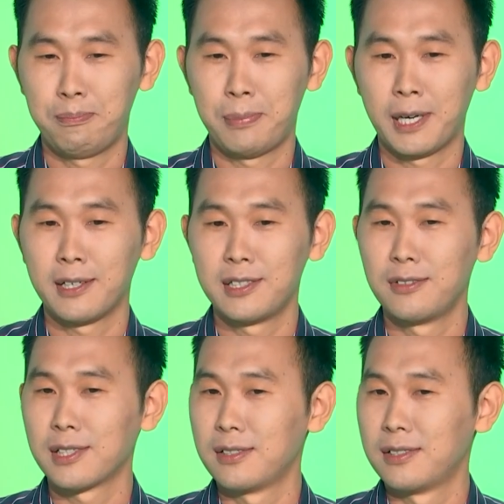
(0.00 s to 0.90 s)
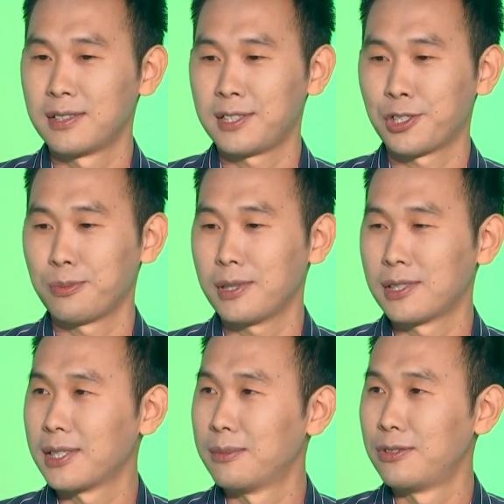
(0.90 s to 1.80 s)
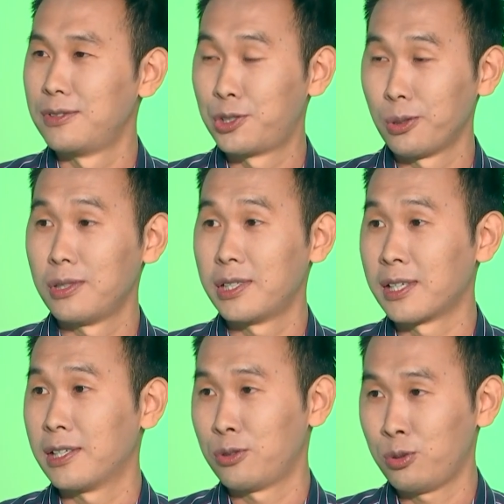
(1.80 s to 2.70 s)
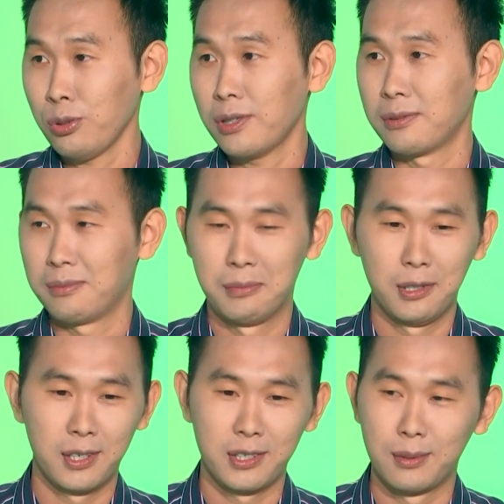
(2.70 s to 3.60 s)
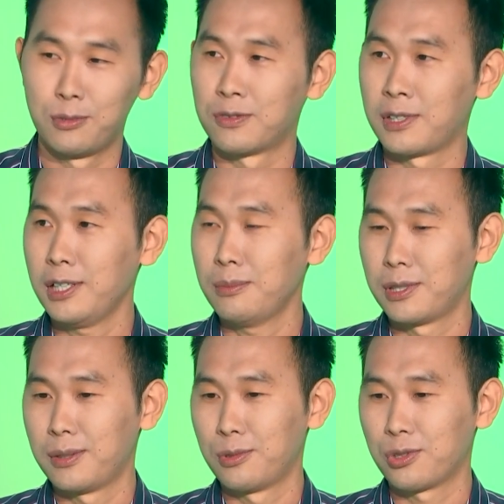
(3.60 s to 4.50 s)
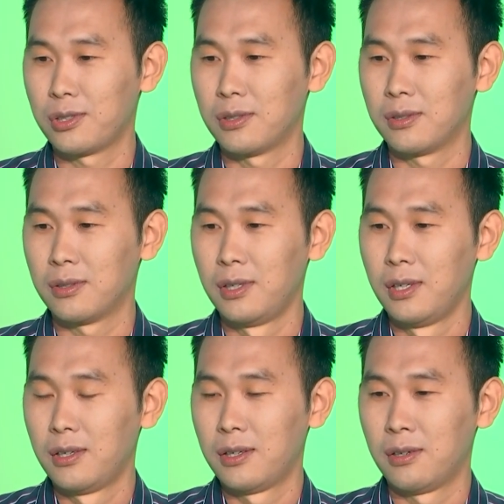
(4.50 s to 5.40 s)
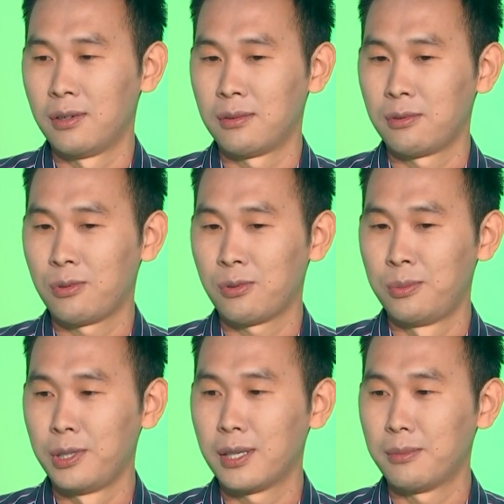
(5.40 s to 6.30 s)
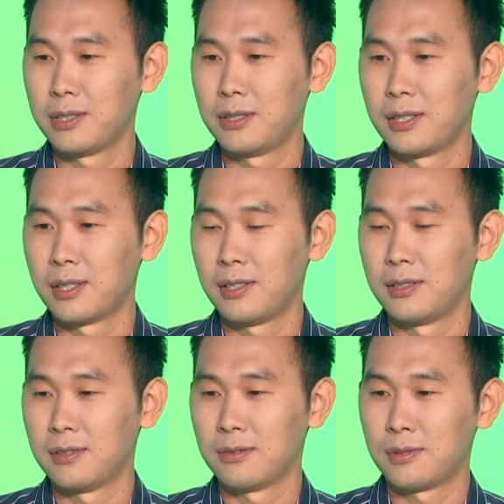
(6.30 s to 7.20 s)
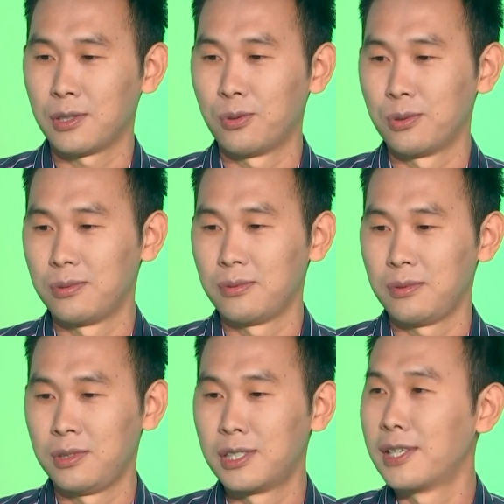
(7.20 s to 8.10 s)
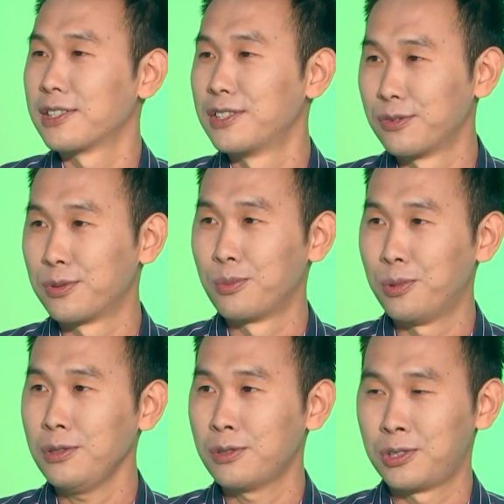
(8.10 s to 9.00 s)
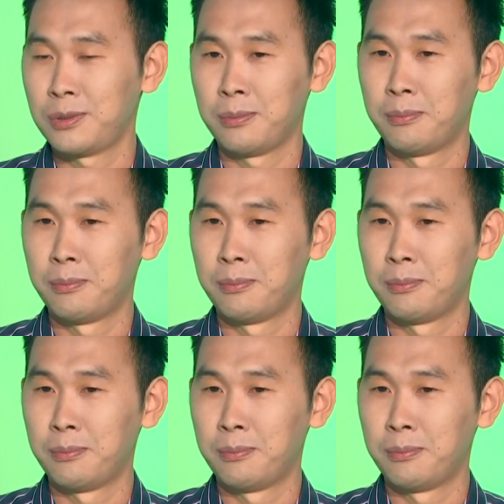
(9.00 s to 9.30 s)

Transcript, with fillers: пока, наверное, скажем так, самая веселая игра тура была, на мой взгляд, потому что э, обе команды играли в такой интересный футбол. То есть